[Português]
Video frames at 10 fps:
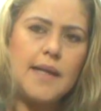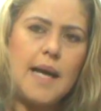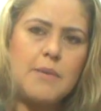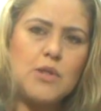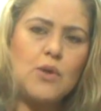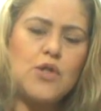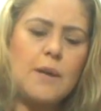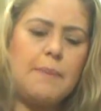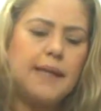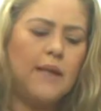Absolute
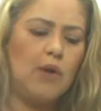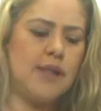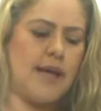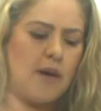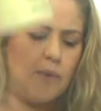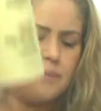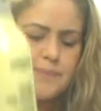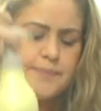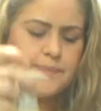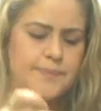Repair da L'Oreal.
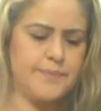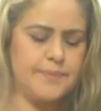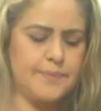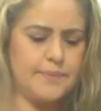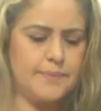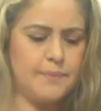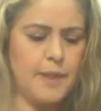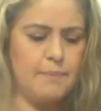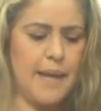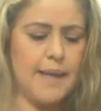
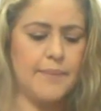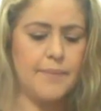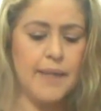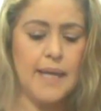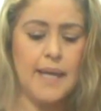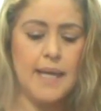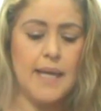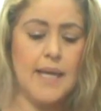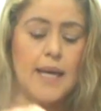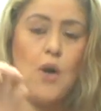Bem,
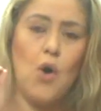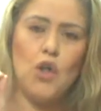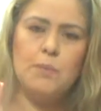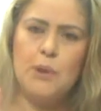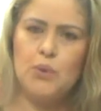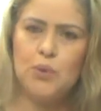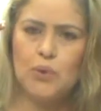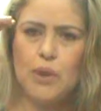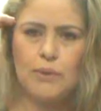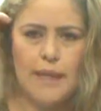outro
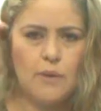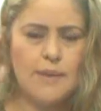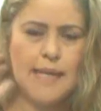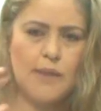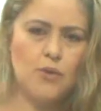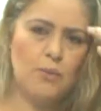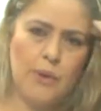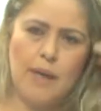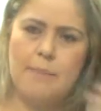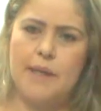produto que eu tenho usado no
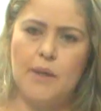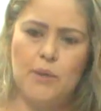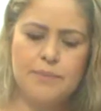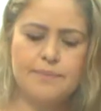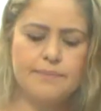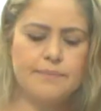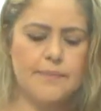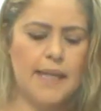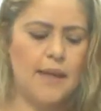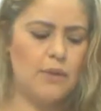meu cabelo,
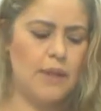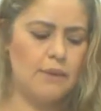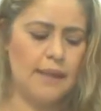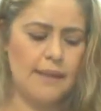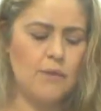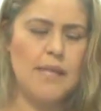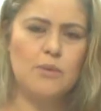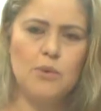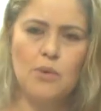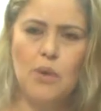tá? Eu tenho, nem tenho
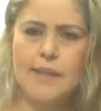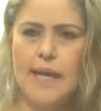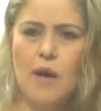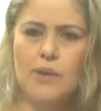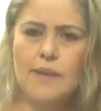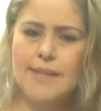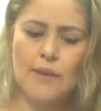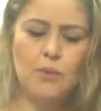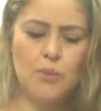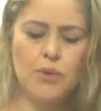usado muito L'Oreal, eu tenho
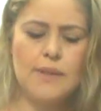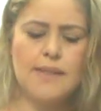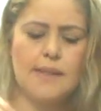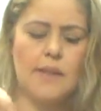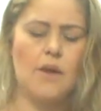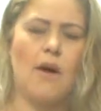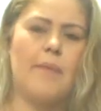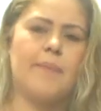usado muito esse aqui, ó.